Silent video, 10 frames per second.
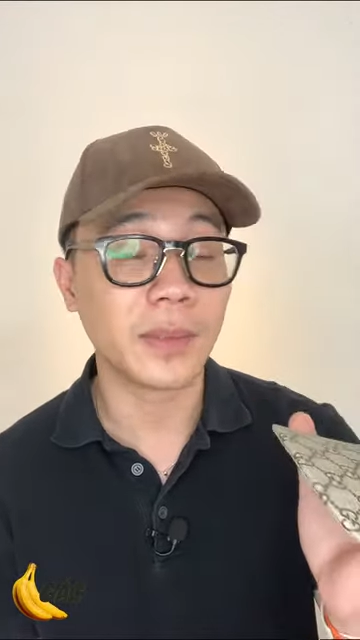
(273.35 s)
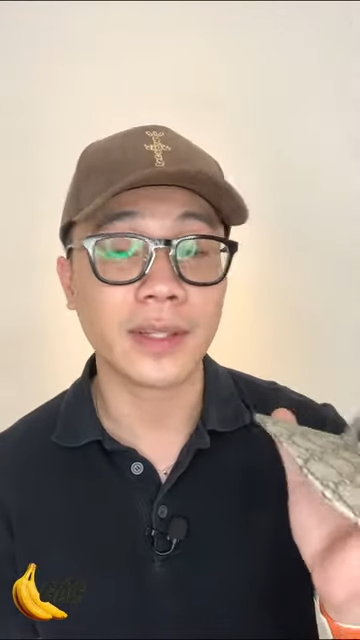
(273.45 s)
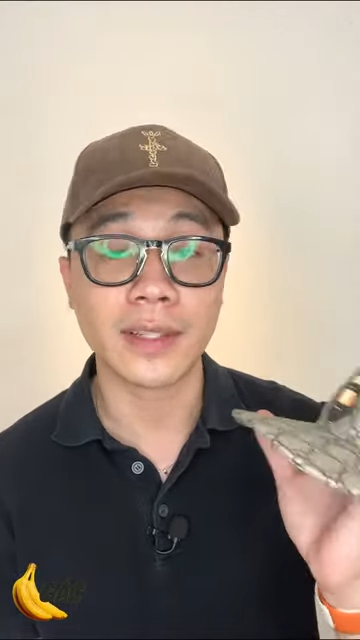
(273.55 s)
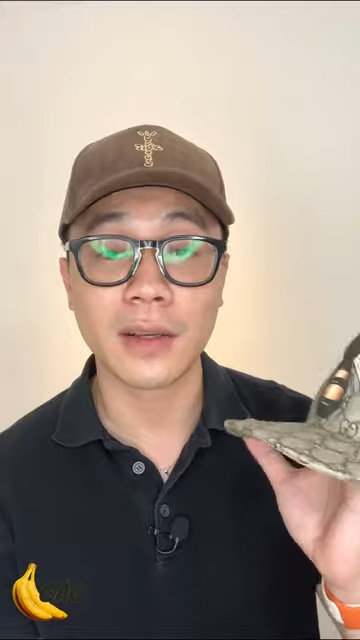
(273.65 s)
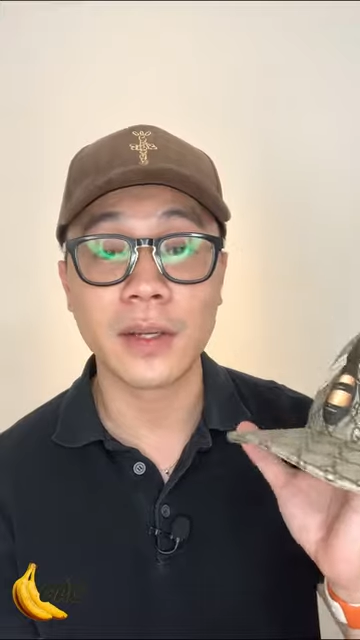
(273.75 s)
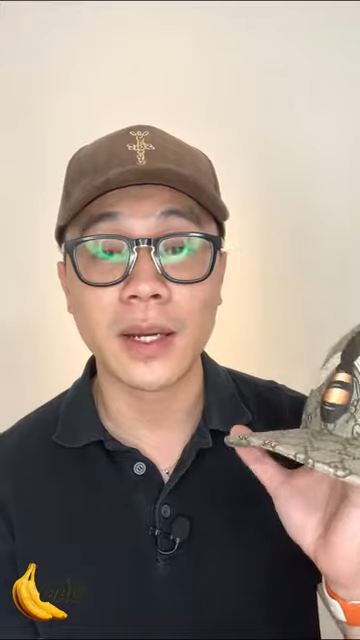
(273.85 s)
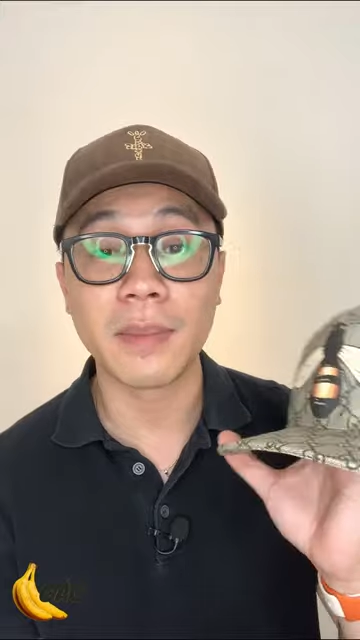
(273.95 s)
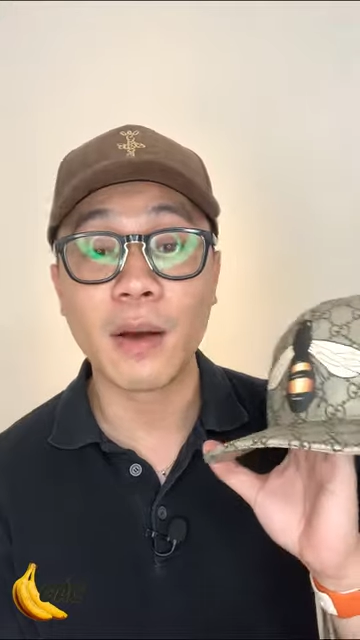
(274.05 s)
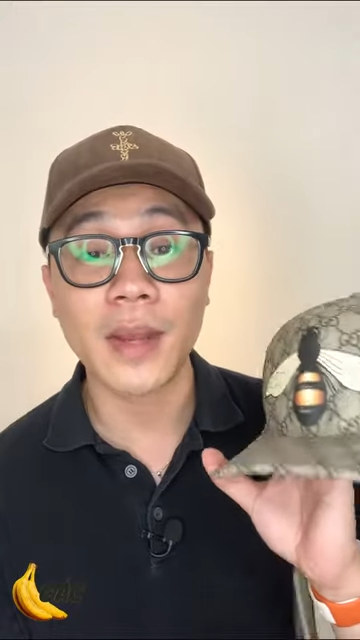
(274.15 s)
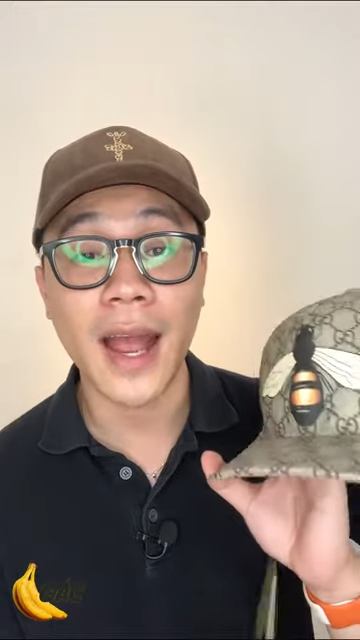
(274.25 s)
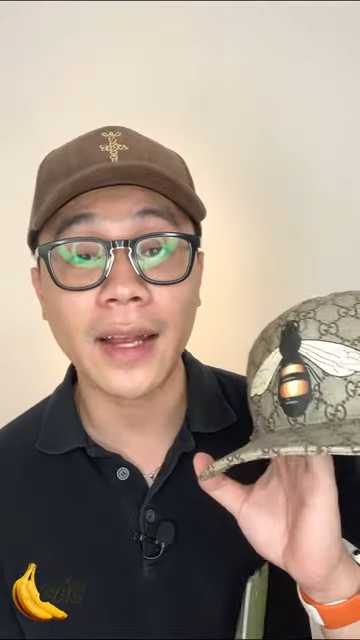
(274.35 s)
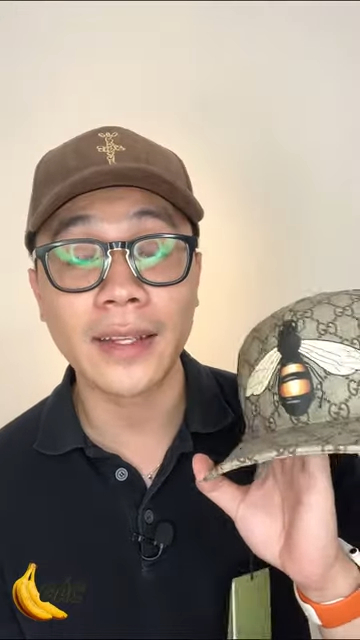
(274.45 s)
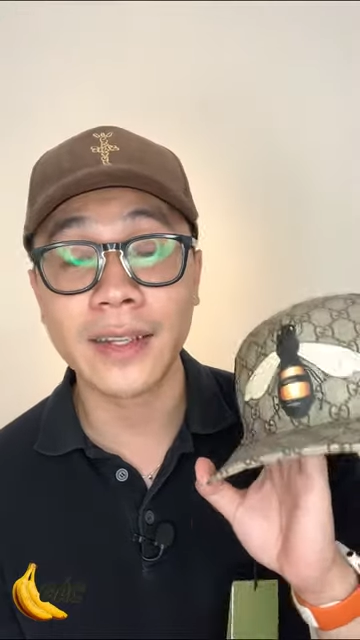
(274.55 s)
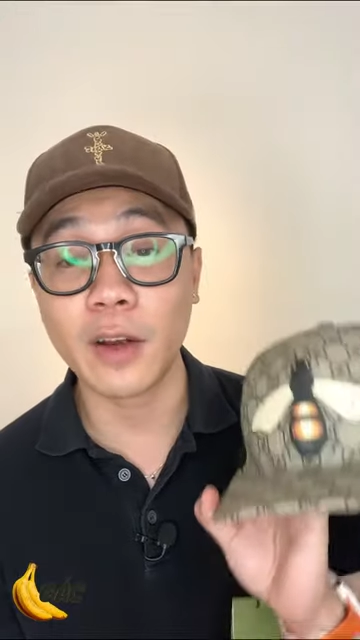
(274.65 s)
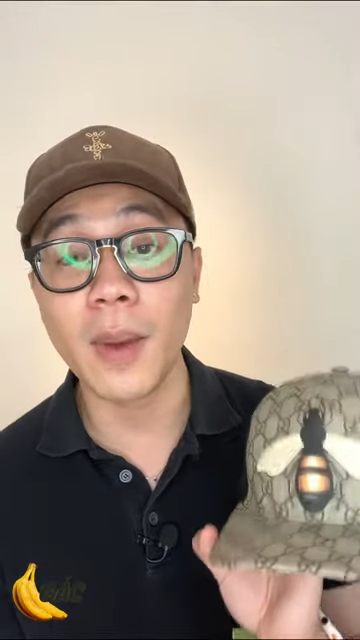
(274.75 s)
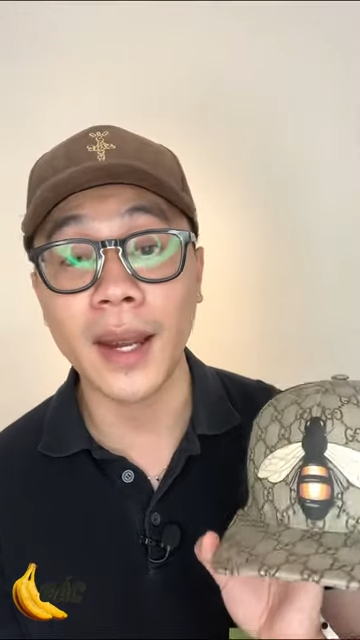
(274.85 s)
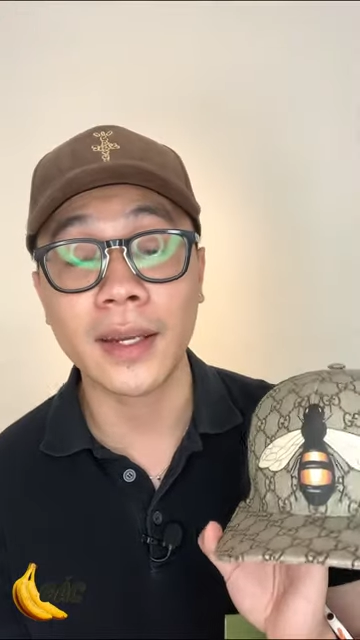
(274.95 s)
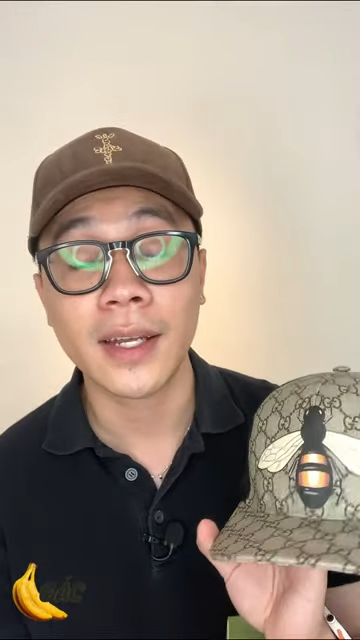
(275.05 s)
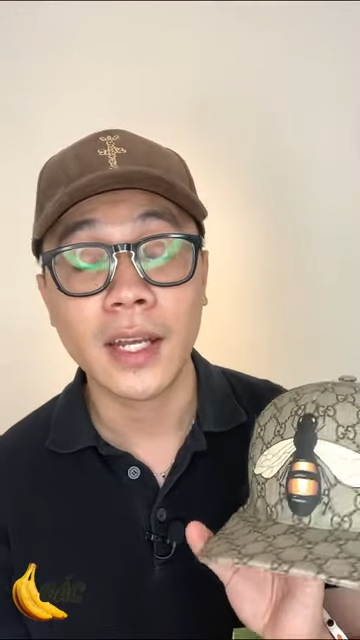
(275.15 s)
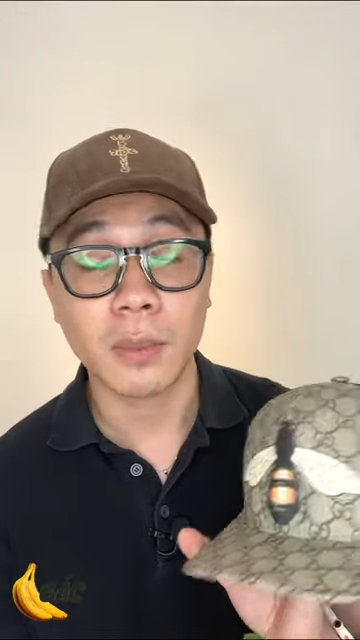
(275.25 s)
mình sẽ báo giá chính xác các bạn.